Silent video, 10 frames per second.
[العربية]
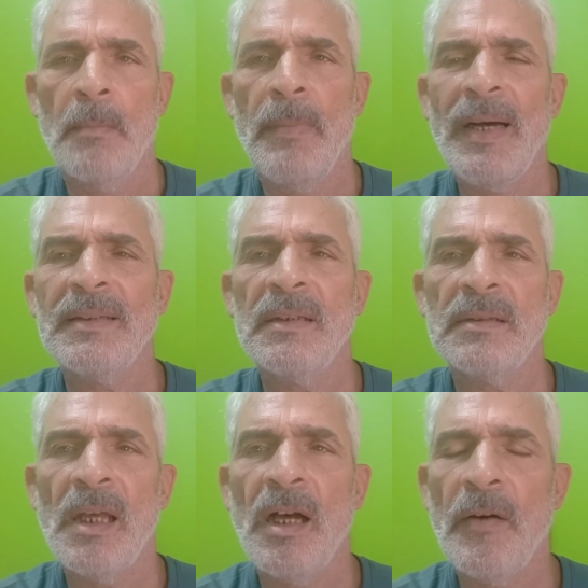بعد
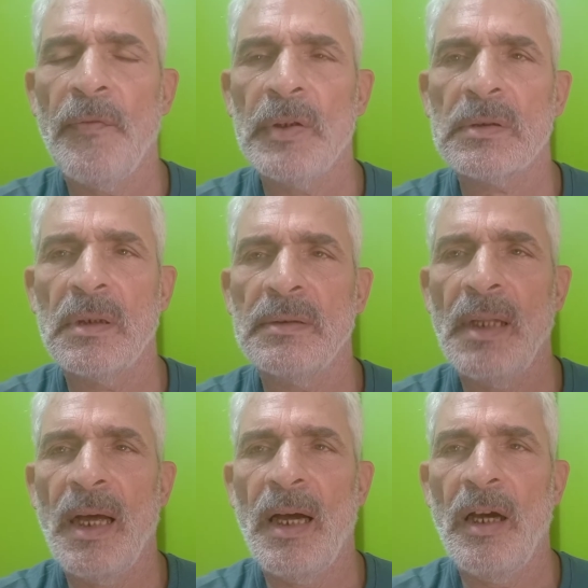انتهاء فترة
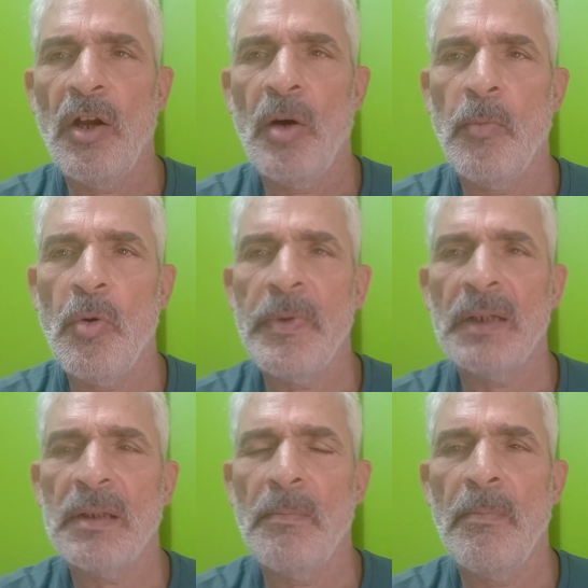نقع الحبوب
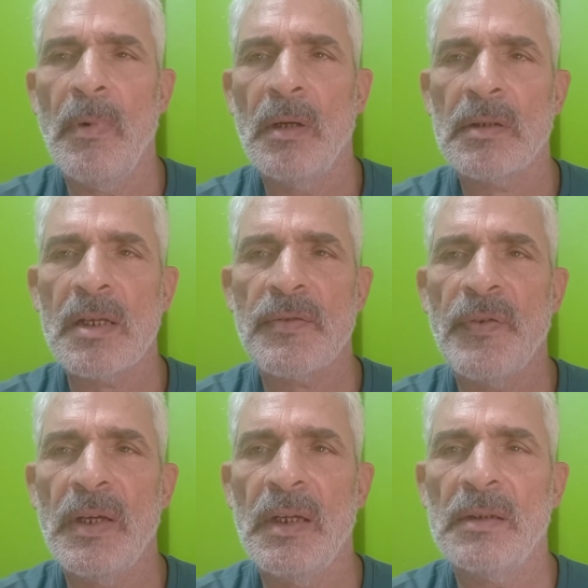يتم
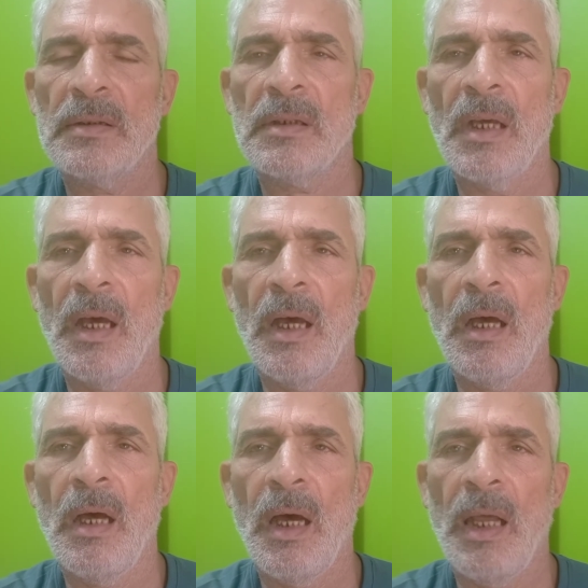تصفية
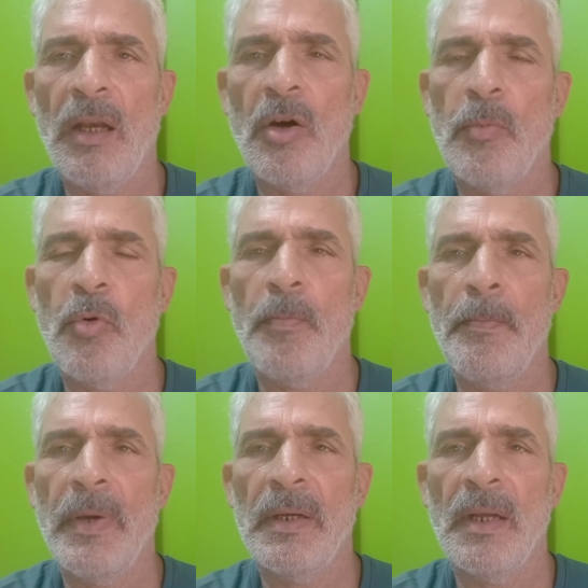آه، الحبوب
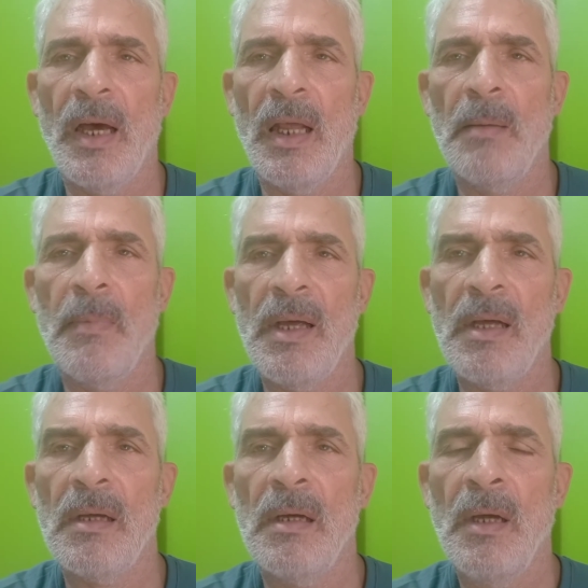من
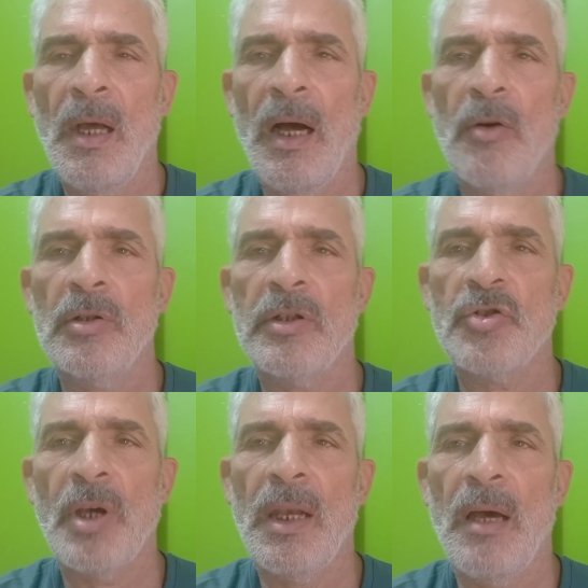الماء أو
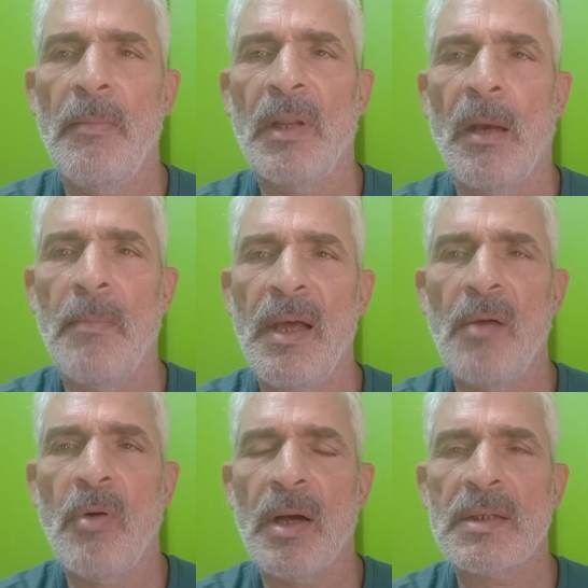انتشالها من
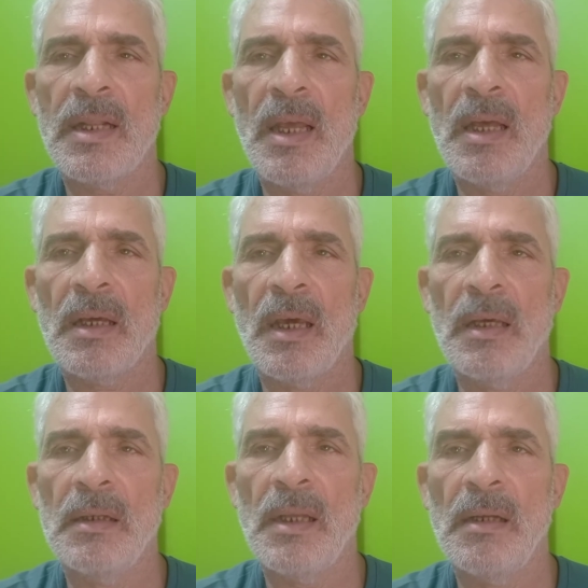الماء وغسلها
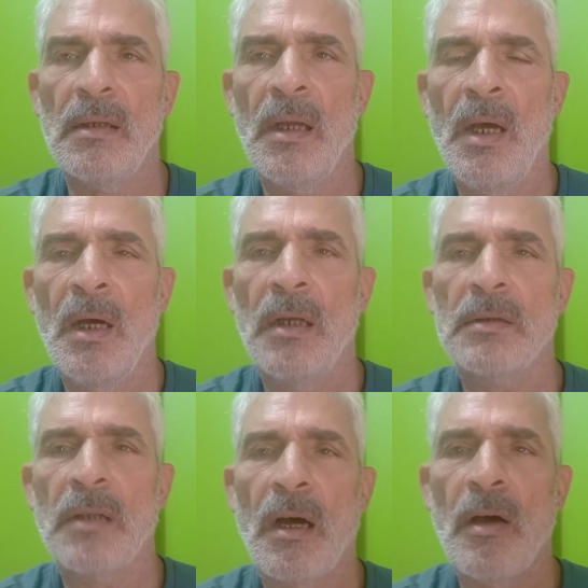جيدا
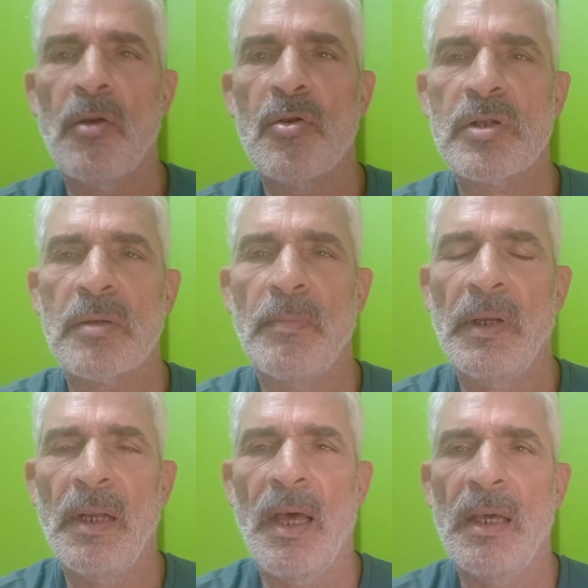للتخلص
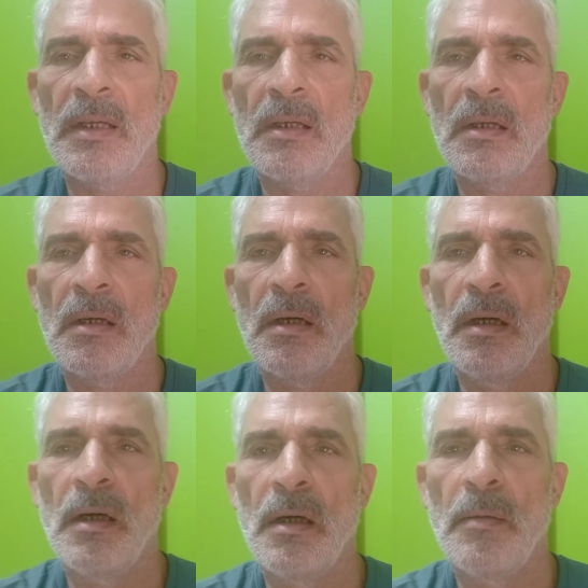من أي
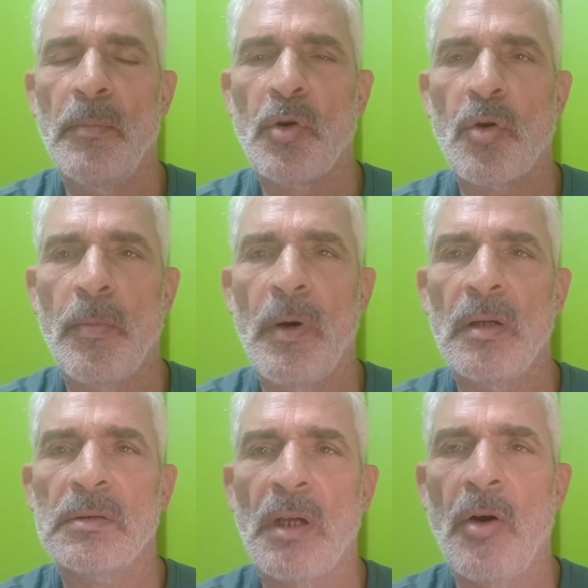آه،
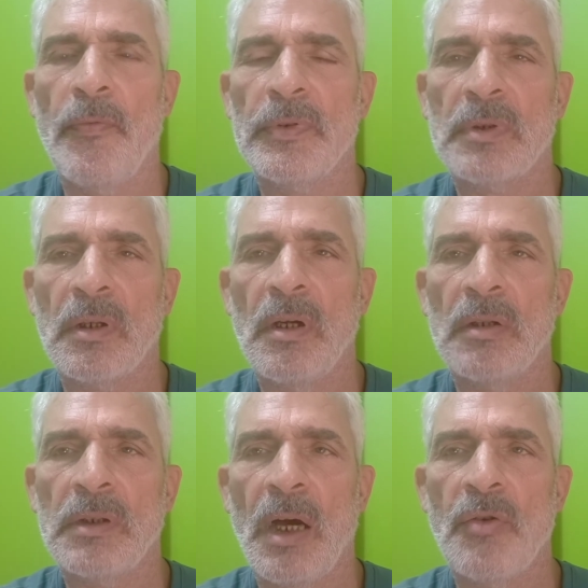ميكروبات أو
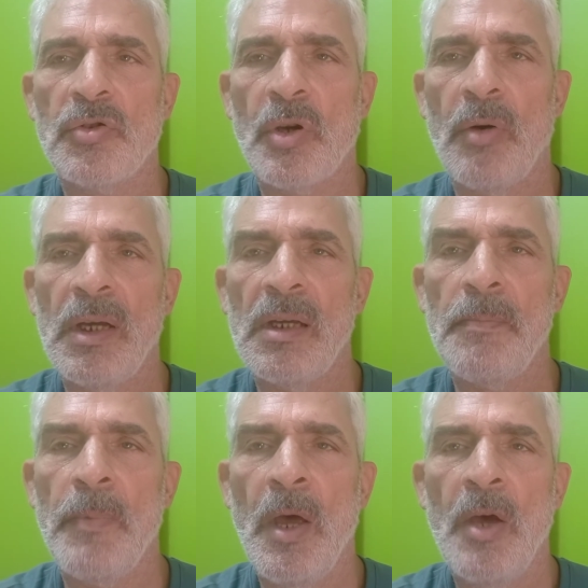فطريات أو
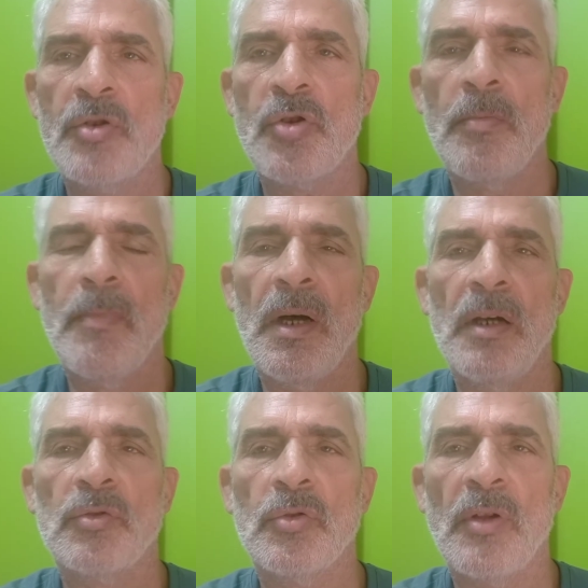شوائب ثم
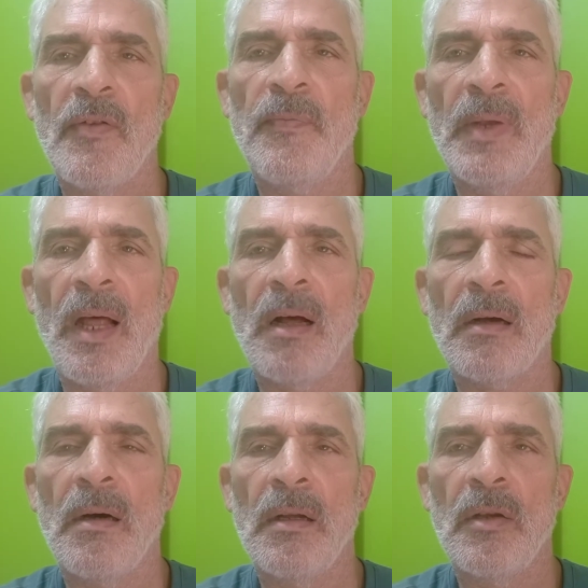تضاف
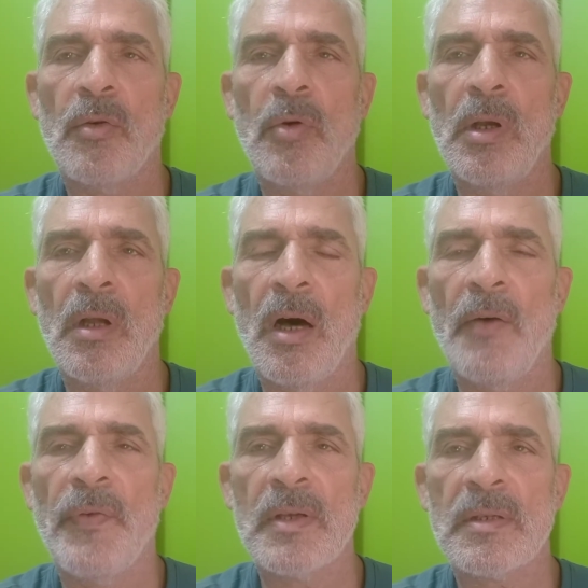ملعقة لكل
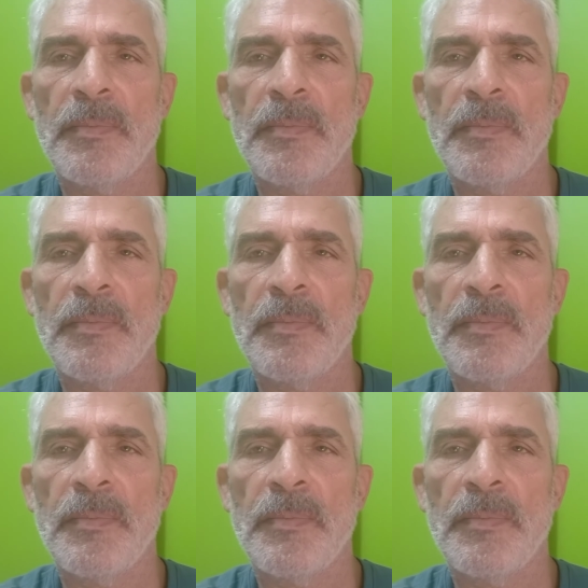قفص